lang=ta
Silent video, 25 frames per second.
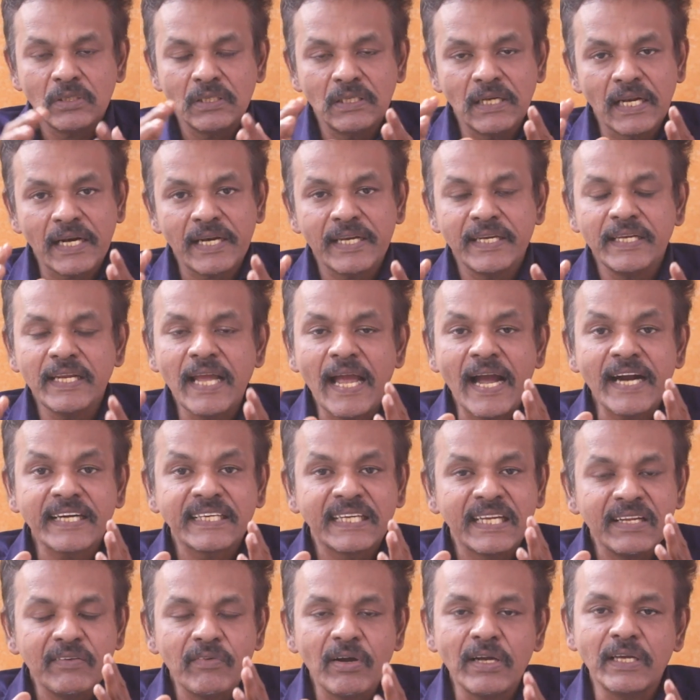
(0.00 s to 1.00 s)
நிறைய
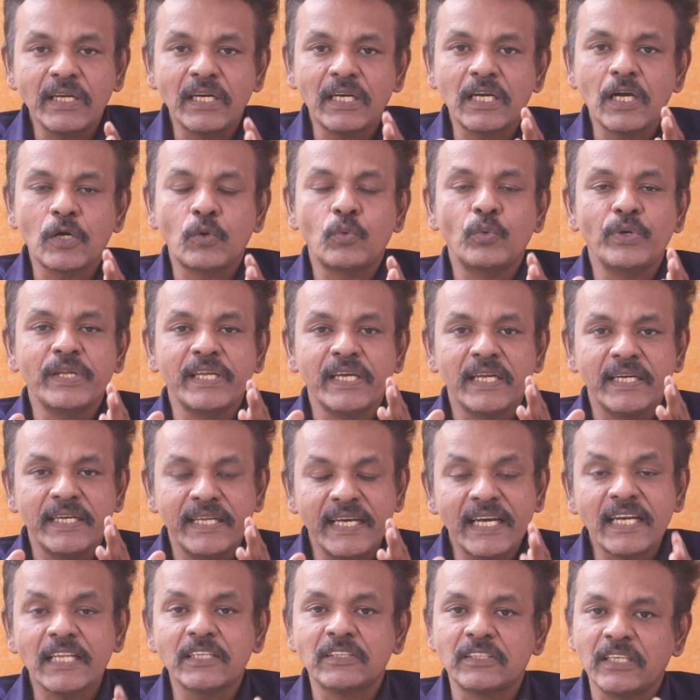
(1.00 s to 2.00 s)
ஆக்டிவாக இருக்கக்கூடிய
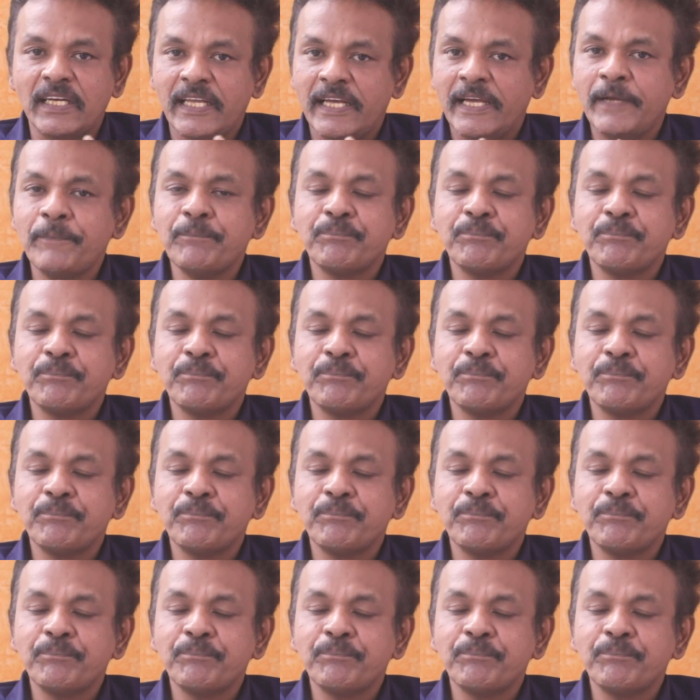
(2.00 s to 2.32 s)
நேரத்தில்